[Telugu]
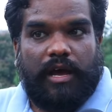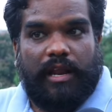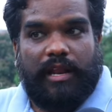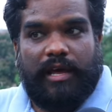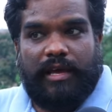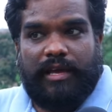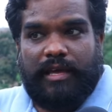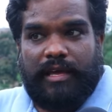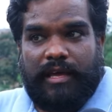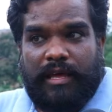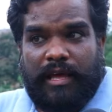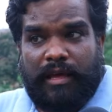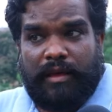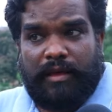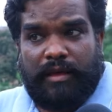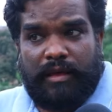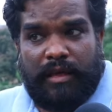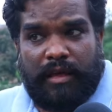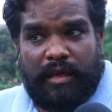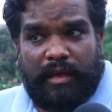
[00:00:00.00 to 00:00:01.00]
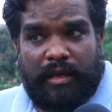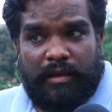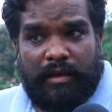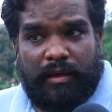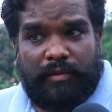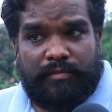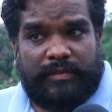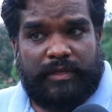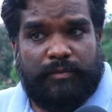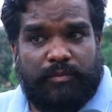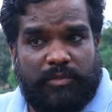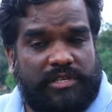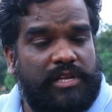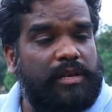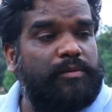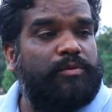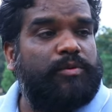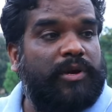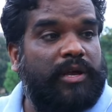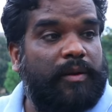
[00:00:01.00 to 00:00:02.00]
అలాగే ఈ
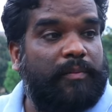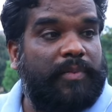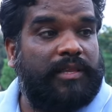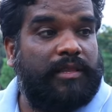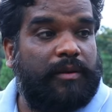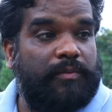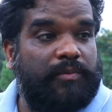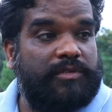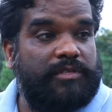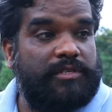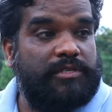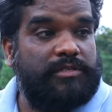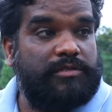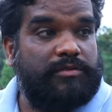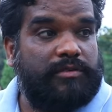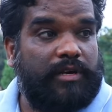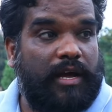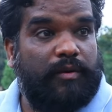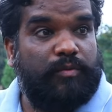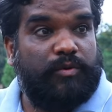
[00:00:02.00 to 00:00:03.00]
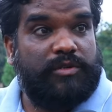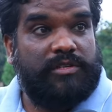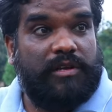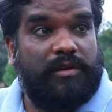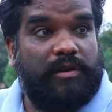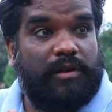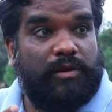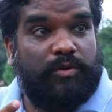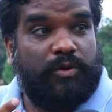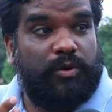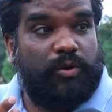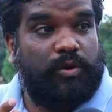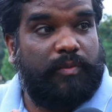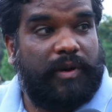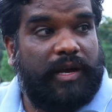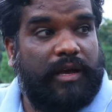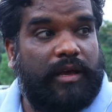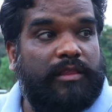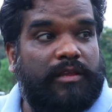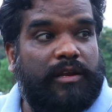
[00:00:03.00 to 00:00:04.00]
ముస్లింలు ముఖ్య పాత్ర పోషించరు అంటే ముస్లింలో కూడా ఒక
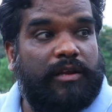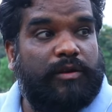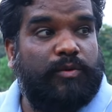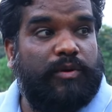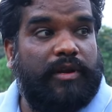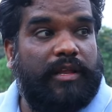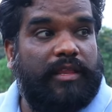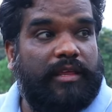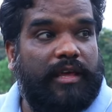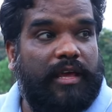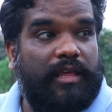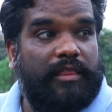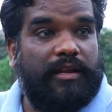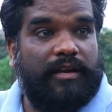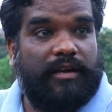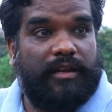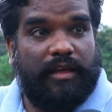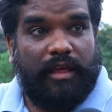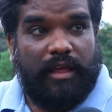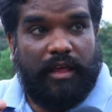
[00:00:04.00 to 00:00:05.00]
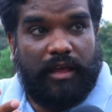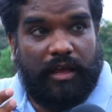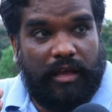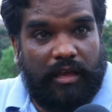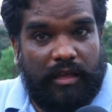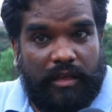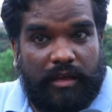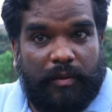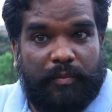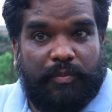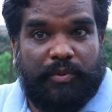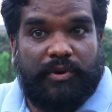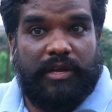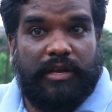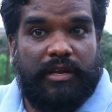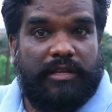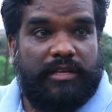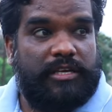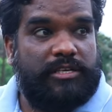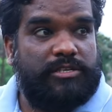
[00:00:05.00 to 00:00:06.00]
భయాందోళన ఉండేది ఏంటంటే ఈ ఇప్పుడే
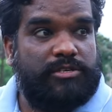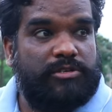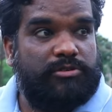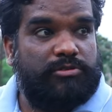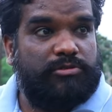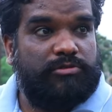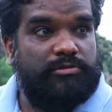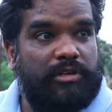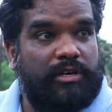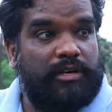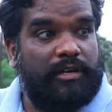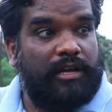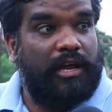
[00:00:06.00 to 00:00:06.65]
ఇన్ని చేసిండు ఇంకా